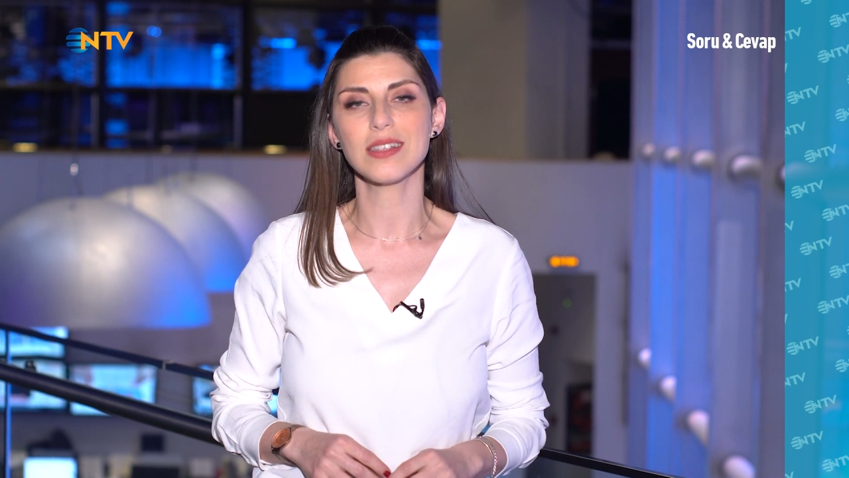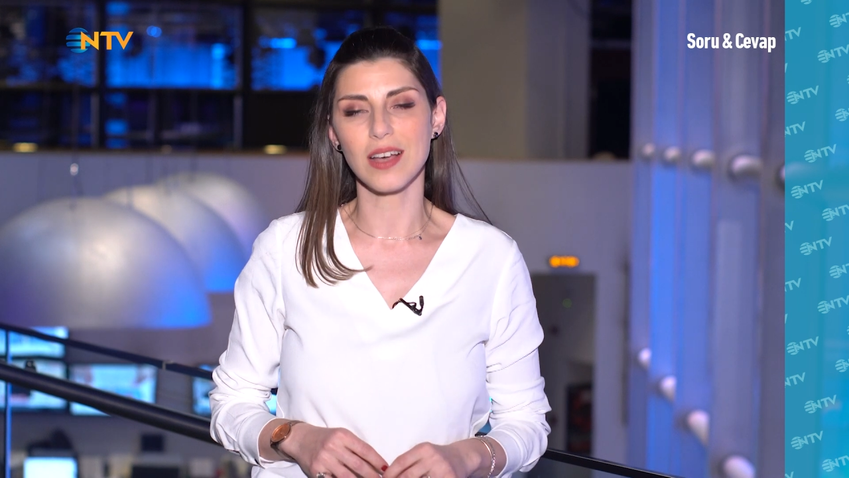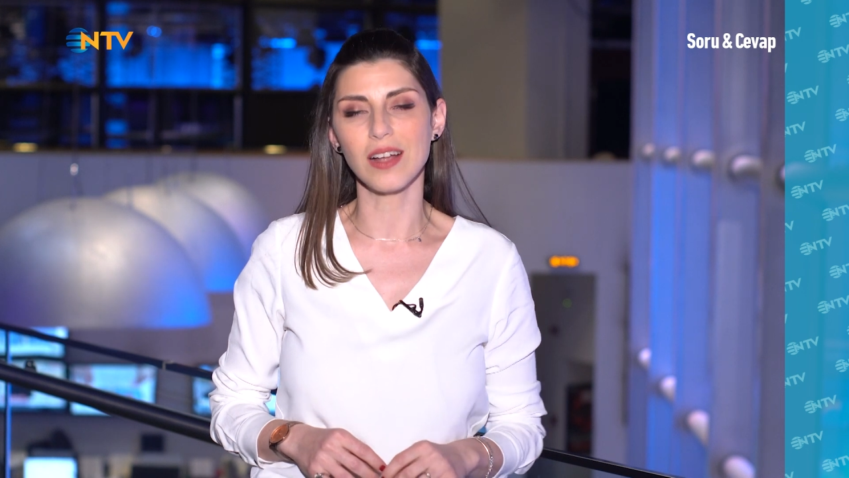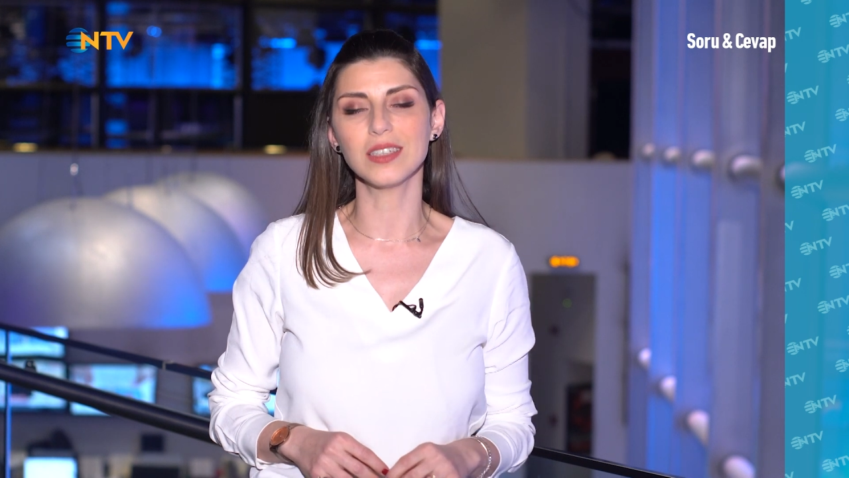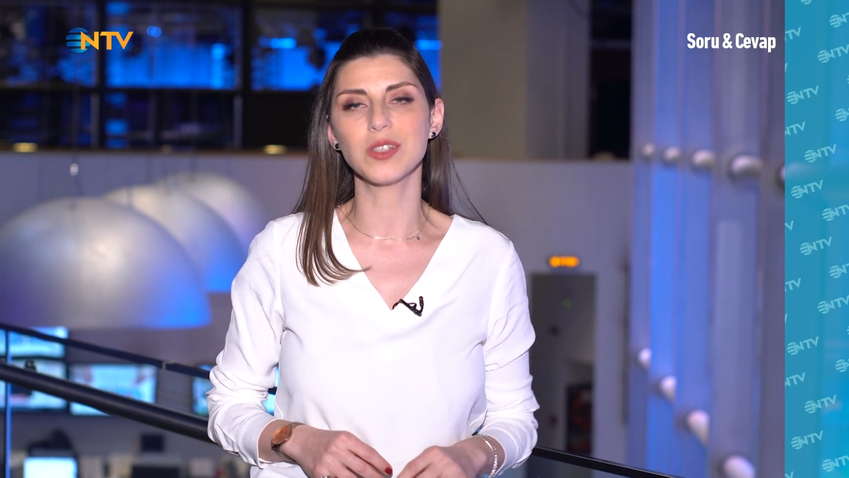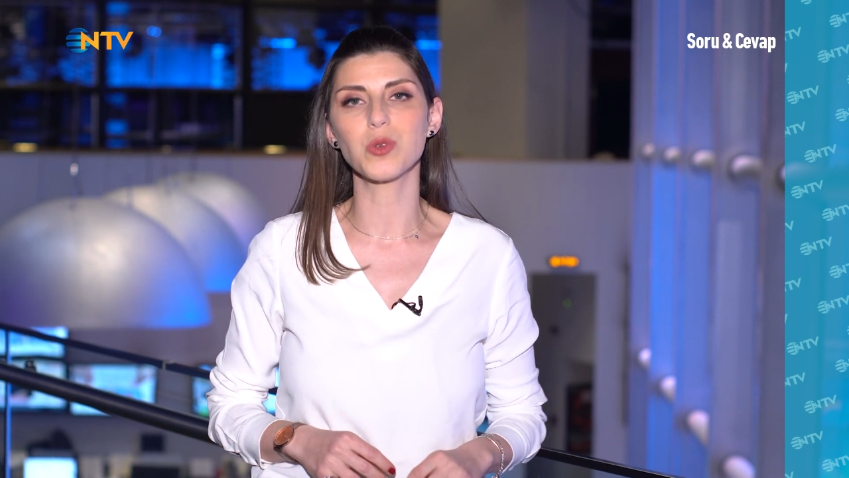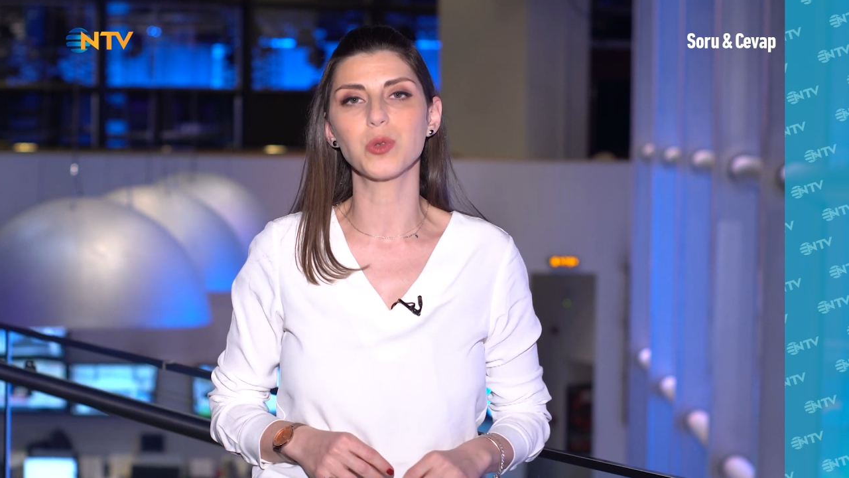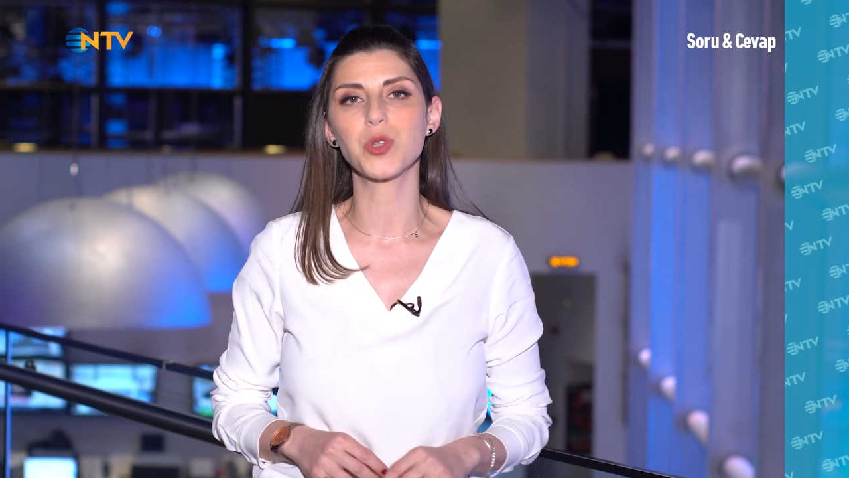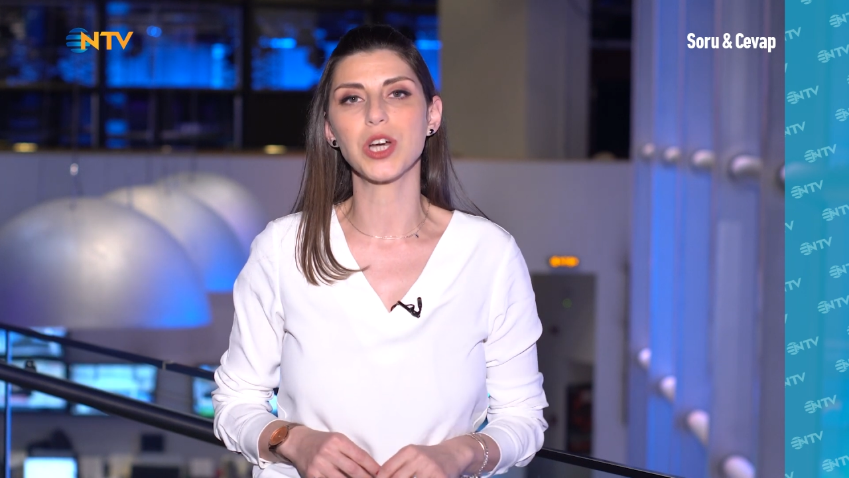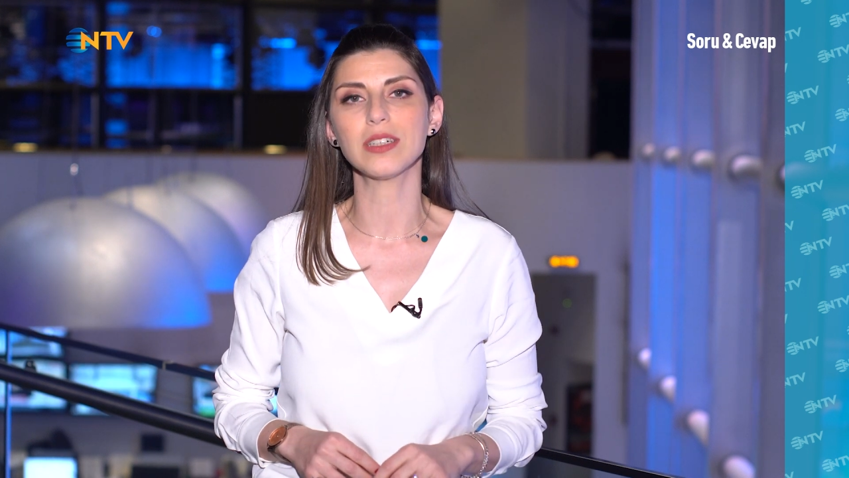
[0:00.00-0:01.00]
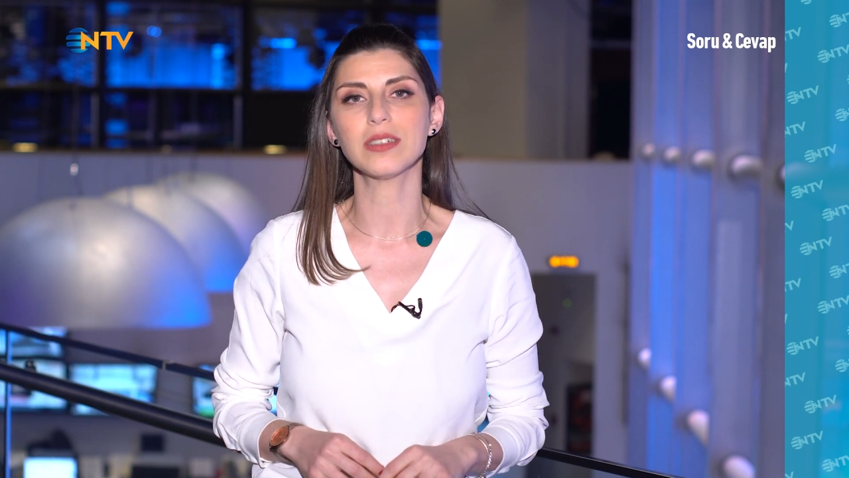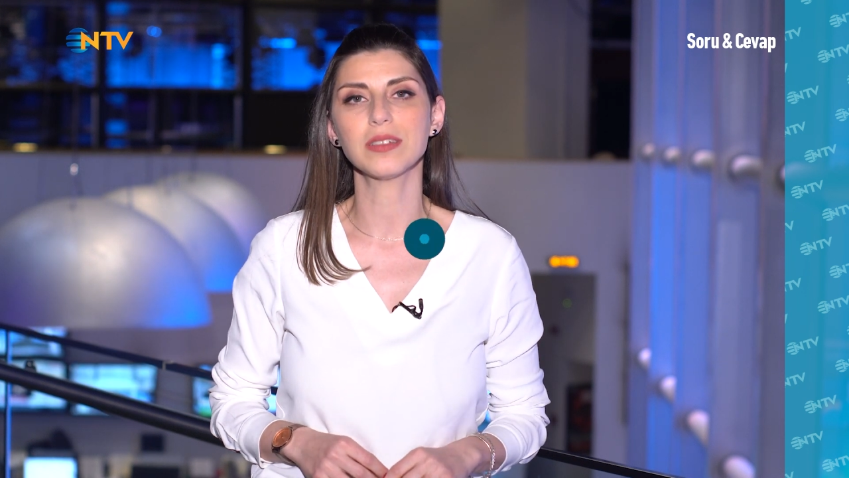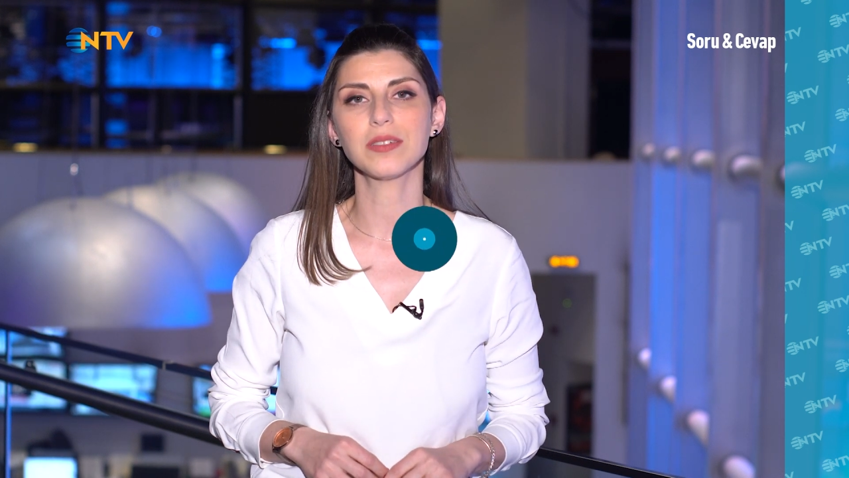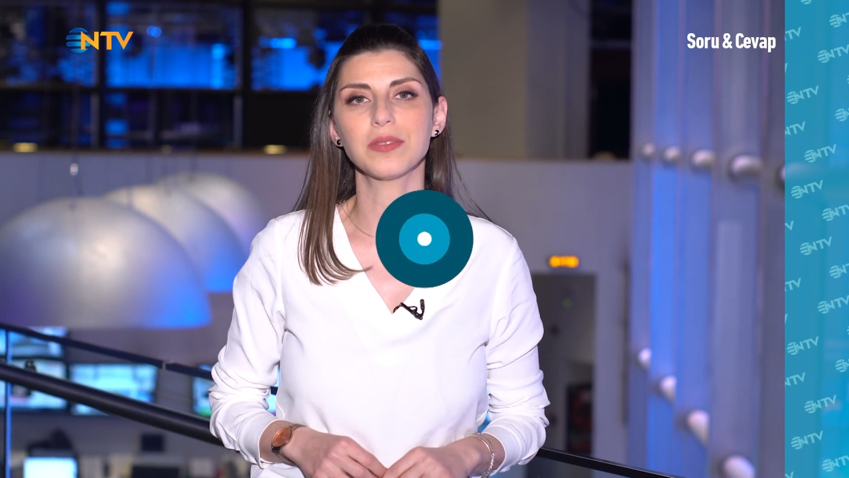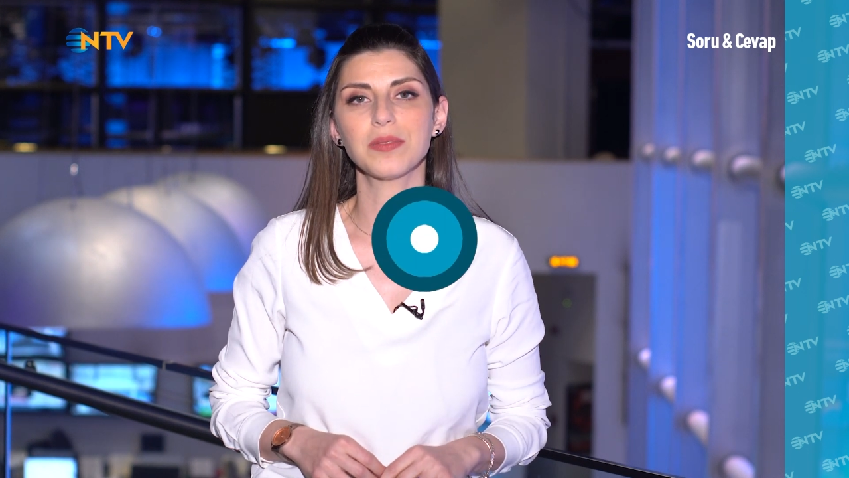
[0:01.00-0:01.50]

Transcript: sağlığınız olacak.